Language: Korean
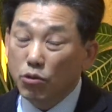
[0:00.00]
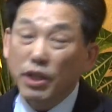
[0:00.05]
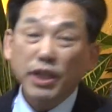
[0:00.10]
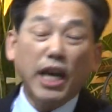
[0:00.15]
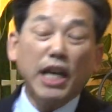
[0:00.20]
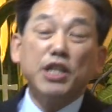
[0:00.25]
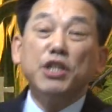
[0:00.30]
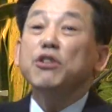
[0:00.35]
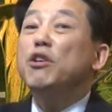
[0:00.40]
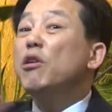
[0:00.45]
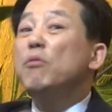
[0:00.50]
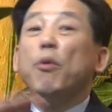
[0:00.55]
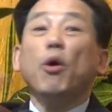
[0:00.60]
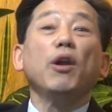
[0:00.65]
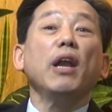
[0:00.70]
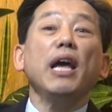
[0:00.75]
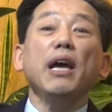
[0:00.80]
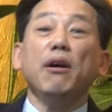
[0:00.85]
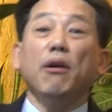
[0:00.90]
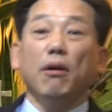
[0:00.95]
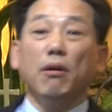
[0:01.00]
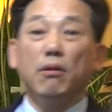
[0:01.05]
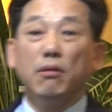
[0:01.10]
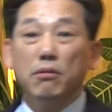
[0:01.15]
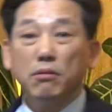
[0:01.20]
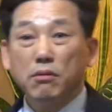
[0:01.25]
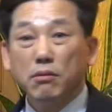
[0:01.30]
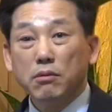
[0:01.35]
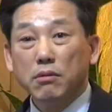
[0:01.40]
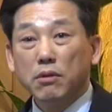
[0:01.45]
우리 개신교는 몰라요.
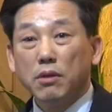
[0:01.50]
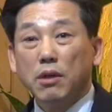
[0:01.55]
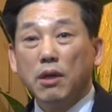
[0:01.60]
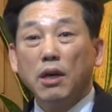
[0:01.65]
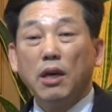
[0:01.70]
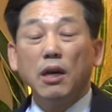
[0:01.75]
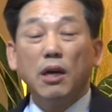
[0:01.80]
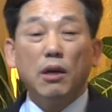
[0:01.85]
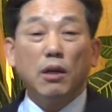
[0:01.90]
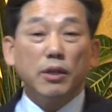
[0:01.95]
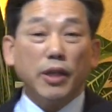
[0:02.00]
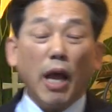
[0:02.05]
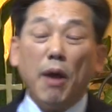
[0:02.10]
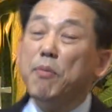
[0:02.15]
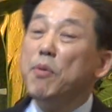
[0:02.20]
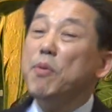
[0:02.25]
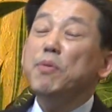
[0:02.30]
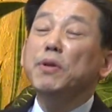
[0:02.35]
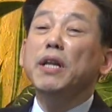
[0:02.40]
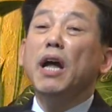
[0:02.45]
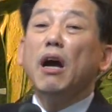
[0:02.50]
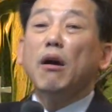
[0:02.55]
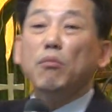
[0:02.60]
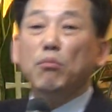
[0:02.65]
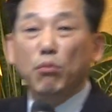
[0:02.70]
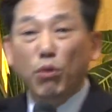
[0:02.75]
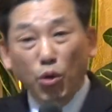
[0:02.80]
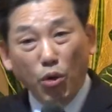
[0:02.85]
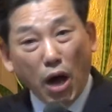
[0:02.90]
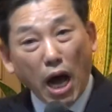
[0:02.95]
대부분
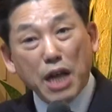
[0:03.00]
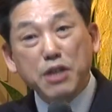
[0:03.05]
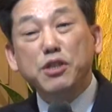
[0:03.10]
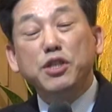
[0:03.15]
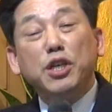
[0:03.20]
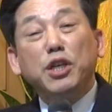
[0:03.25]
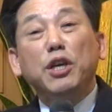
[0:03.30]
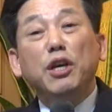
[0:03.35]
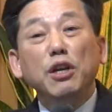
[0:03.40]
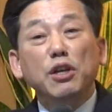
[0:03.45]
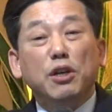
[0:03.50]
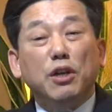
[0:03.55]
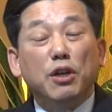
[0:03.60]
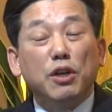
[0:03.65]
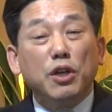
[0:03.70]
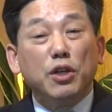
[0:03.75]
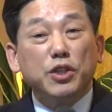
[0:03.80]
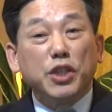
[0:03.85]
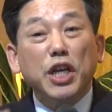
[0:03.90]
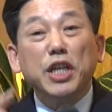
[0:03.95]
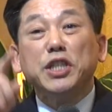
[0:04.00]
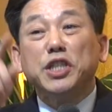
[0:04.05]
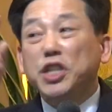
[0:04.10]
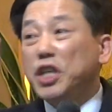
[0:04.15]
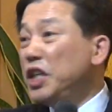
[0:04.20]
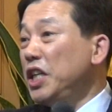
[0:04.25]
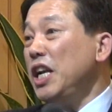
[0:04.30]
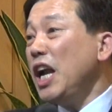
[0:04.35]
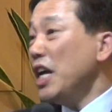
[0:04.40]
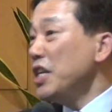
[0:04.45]
다뭐 안식일,
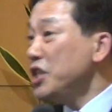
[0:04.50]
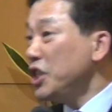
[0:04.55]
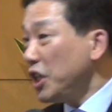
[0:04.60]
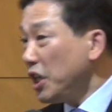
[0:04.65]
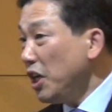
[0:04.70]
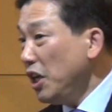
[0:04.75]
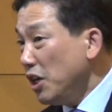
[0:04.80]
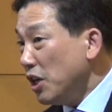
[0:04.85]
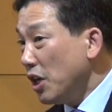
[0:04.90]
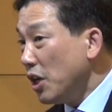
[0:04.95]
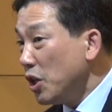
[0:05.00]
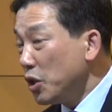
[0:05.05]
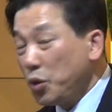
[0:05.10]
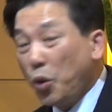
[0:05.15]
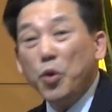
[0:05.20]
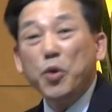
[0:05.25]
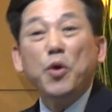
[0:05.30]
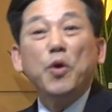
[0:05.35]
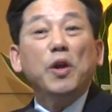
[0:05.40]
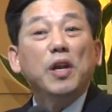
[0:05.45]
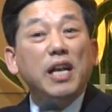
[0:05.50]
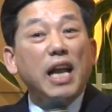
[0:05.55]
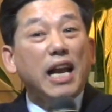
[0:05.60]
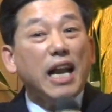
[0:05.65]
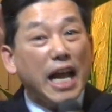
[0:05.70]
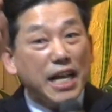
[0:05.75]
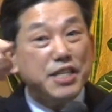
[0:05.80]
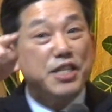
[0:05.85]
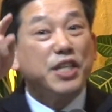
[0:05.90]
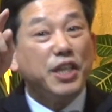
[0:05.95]
제7일 안식일, 토요일
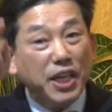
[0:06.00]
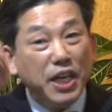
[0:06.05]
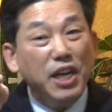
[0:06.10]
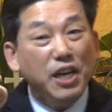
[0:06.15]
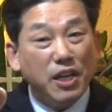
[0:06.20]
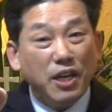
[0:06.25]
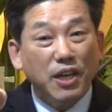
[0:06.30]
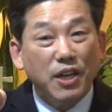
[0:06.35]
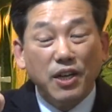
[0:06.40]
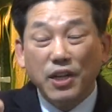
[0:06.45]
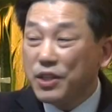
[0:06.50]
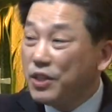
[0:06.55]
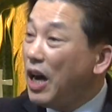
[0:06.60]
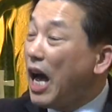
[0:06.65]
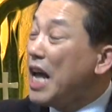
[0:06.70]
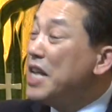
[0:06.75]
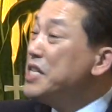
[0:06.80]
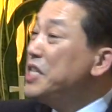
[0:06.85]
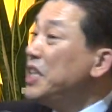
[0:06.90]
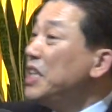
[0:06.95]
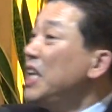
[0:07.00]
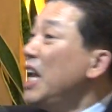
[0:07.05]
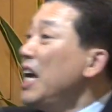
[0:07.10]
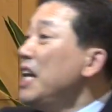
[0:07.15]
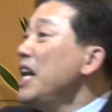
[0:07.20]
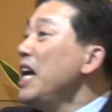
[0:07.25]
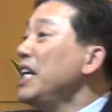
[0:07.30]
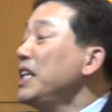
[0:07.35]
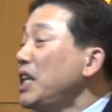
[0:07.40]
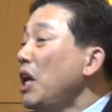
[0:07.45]
날 안식일, 그 안식일이
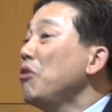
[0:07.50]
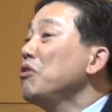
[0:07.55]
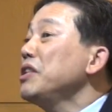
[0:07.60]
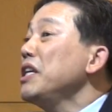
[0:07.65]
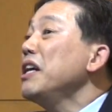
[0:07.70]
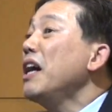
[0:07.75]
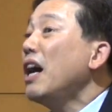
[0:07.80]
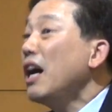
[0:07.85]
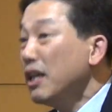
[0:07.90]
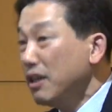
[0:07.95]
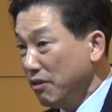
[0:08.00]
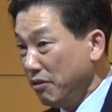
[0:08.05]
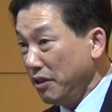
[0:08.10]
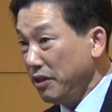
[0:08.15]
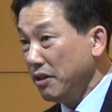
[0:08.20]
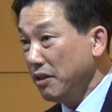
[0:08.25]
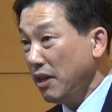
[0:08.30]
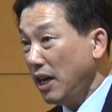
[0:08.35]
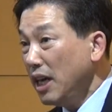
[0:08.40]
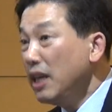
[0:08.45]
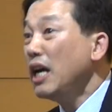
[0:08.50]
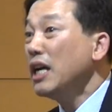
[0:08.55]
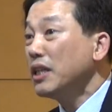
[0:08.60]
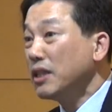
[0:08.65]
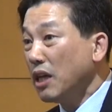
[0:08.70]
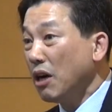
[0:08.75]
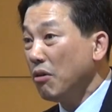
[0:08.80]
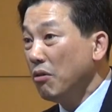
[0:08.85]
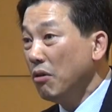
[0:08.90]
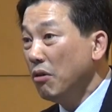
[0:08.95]
하나 있다고 생각하는 거예요. 하나
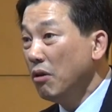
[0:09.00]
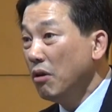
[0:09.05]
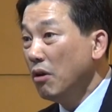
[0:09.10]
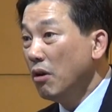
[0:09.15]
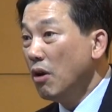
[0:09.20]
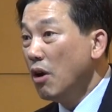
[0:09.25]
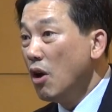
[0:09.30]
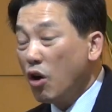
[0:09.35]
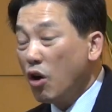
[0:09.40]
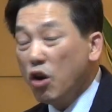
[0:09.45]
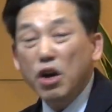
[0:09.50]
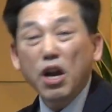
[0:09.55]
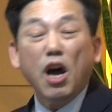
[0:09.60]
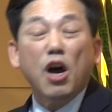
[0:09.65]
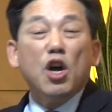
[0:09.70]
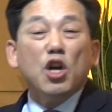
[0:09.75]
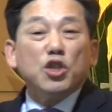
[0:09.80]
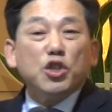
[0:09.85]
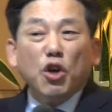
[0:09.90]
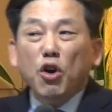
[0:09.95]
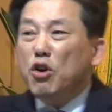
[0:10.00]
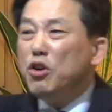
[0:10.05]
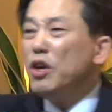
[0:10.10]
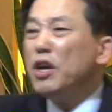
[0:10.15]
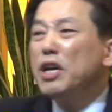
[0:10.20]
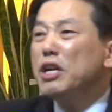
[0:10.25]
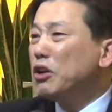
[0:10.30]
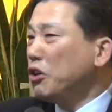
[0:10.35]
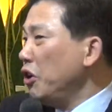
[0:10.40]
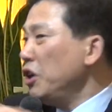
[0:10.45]
있다고. 그러나
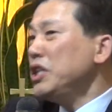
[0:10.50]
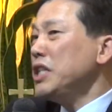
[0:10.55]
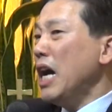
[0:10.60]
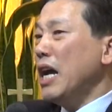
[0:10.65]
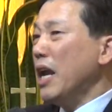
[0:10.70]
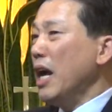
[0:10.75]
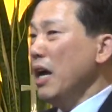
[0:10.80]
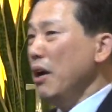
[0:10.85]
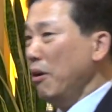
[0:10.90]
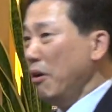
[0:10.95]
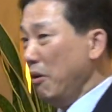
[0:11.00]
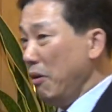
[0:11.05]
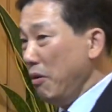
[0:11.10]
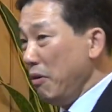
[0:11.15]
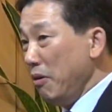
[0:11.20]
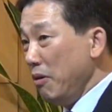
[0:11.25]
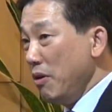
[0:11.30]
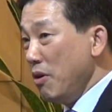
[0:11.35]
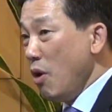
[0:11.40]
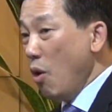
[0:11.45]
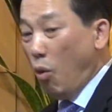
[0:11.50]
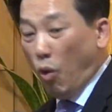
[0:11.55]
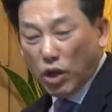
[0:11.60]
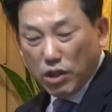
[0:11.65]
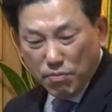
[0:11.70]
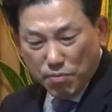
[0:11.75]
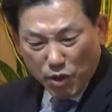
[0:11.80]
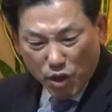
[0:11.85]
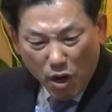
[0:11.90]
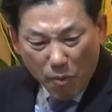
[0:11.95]
성경에는 그러지 않아요.
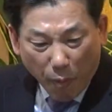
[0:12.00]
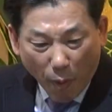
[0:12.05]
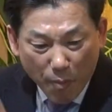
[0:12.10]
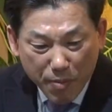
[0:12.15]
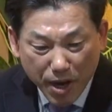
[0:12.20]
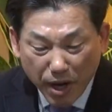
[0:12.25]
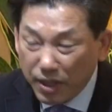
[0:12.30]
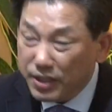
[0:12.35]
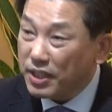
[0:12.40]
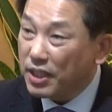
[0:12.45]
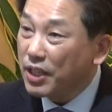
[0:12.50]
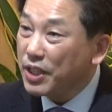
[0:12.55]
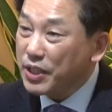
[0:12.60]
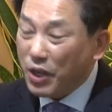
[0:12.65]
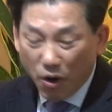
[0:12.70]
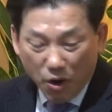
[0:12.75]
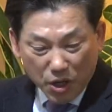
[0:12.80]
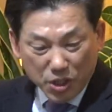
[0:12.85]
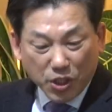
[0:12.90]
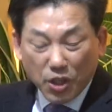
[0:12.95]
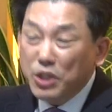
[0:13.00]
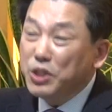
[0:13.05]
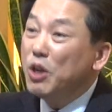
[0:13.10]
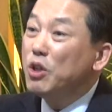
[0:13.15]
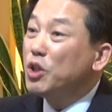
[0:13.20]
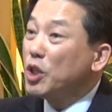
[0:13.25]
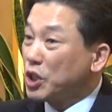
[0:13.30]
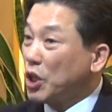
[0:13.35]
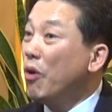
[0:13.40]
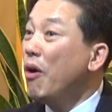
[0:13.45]
원문을 보면 영어
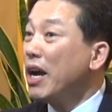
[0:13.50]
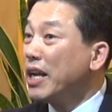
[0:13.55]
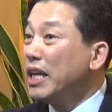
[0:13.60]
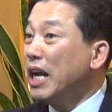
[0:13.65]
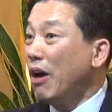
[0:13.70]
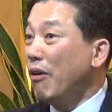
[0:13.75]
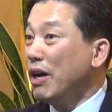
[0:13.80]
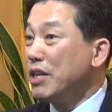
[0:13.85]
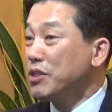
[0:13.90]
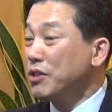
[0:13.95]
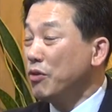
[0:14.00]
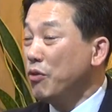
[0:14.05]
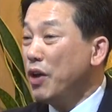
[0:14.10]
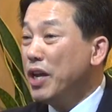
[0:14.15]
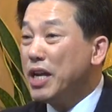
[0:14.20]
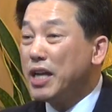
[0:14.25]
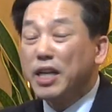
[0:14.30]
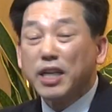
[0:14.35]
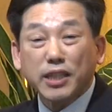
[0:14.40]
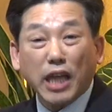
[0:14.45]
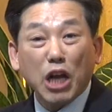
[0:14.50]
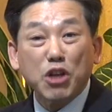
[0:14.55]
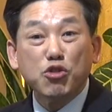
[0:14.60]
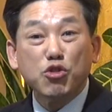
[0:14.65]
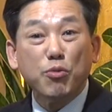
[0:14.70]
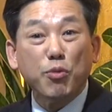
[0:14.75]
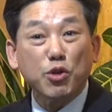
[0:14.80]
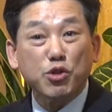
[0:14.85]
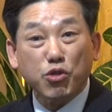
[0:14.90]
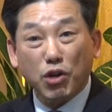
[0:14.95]
성경도 정확히 나와 있어요. 왜냐
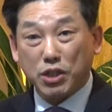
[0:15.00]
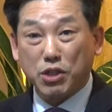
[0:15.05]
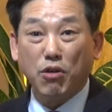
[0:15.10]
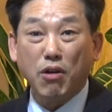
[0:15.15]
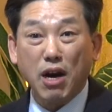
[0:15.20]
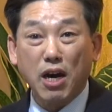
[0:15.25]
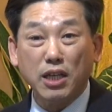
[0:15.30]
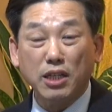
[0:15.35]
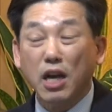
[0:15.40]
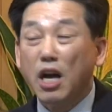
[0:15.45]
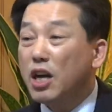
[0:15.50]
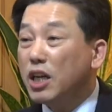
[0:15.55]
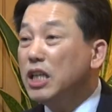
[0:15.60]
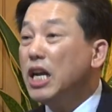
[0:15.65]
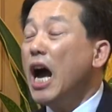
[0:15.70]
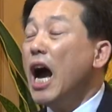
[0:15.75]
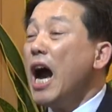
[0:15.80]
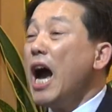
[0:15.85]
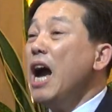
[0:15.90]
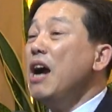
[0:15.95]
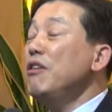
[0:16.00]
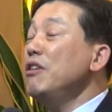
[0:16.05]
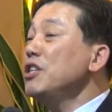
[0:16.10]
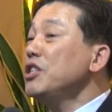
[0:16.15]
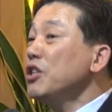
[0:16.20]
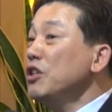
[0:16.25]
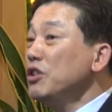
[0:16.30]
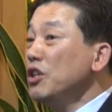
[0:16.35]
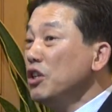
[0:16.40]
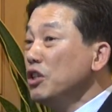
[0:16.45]
단수 복수가 정확하니. 까 그냥
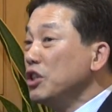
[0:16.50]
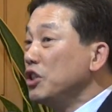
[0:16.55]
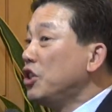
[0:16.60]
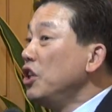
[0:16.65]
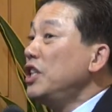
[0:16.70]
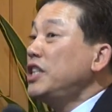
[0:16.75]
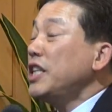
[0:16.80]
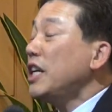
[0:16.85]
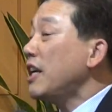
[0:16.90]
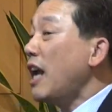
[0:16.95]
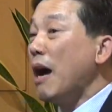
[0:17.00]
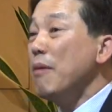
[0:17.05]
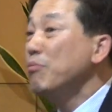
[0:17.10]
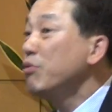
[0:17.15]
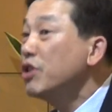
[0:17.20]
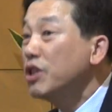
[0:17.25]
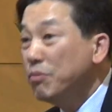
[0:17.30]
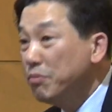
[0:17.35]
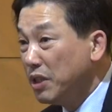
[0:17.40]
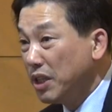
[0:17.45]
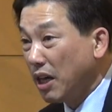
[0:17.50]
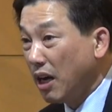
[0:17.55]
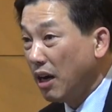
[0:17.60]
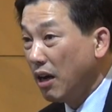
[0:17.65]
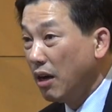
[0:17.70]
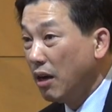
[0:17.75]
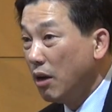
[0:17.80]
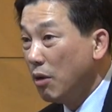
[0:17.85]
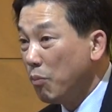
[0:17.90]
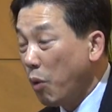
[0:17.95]
한글 성경은 들자를 안
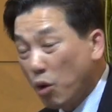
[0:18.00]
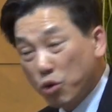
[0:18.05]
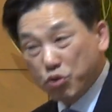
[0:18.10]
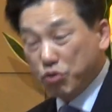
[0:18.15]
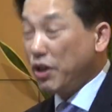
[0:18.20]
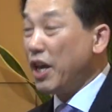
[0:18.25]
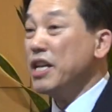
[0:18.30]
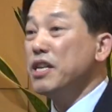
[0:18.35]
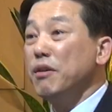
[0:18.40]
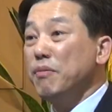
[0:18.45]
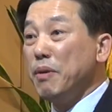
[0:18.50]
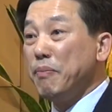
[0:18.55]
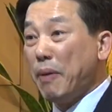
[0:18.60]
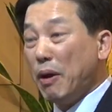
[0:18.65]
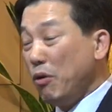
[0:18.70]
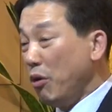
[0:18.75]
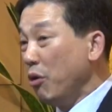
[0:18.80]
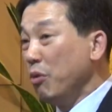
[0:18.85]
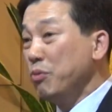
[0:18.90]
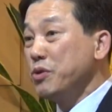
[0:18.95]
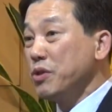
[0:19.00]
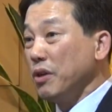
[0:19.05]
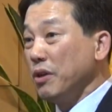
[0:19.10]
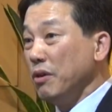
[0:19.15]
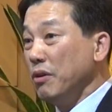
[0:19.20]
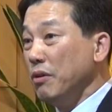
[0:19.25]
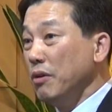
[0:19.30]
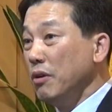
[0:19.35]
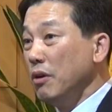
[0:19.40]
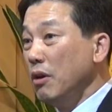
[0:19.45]
붙입니다. 복수 개념이 별로
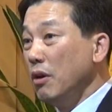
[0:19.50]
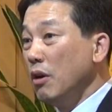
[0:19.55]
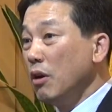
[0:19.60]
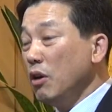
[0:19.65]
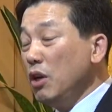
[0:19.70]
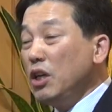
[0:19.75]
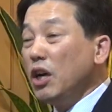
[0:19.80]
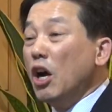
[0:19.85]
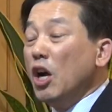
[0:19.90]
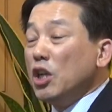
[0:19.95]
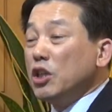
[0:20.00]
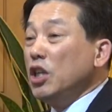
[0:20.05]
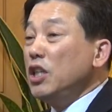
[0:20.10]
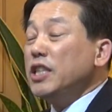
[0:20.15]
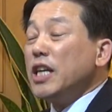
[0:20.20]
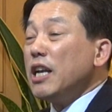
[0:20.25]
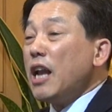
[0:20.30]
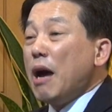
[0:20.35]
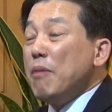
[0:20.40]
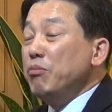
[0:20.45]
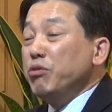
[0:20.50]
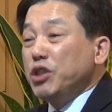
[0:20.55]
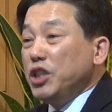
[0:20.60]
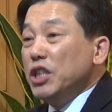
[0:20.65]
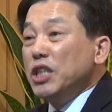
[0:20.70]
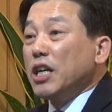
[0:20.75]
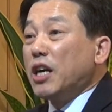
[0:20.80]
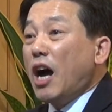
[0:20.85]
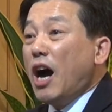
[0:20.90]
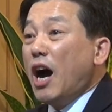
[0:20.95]
없어요. 그러니까 들자를 안
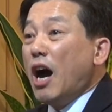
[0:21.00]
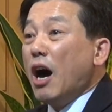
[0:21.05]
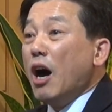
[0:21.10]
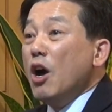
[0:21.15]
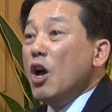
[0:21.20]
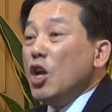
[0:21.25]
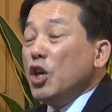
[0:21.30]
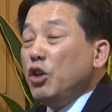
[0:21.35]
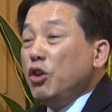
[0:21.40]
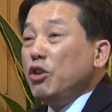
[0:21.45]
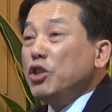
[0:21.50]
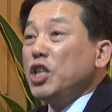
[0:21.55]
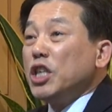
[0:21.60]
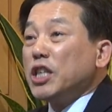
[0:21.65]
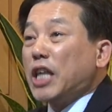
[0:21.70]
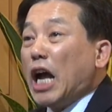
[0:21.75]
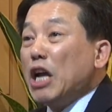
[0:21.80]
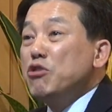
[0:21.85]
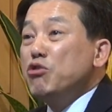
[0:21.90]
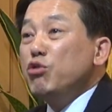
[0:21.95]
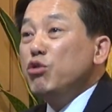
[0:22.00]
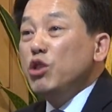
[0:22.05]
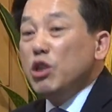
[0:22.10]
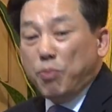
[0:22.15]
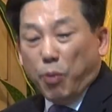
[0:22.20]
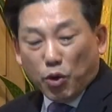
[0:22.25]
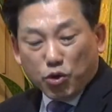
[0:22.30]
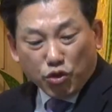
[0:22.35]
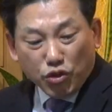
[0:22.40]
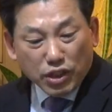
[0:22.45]
붙이니까 이것이
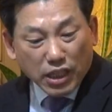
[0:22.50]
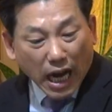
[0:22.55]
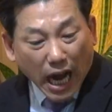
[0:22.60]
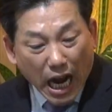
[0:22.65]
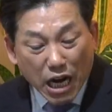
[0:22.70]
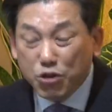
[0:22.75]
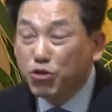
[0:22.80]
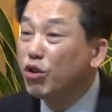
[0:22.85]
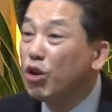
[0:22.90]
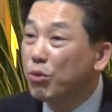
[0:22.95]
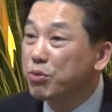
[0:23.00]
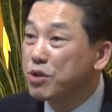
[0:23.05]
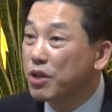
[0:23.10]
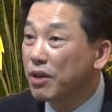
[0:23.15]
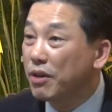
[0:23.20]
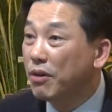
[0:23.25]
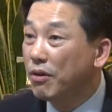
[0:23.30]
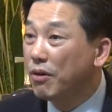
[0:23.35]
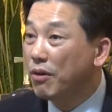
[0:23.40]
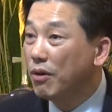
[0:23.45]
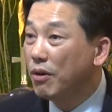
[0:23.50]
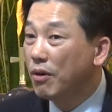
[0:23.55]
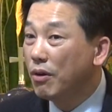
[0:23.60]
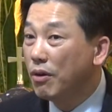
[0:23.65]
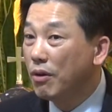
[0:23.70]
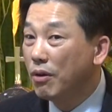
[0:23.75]
단순기 복수인지를 알 수가 없어요.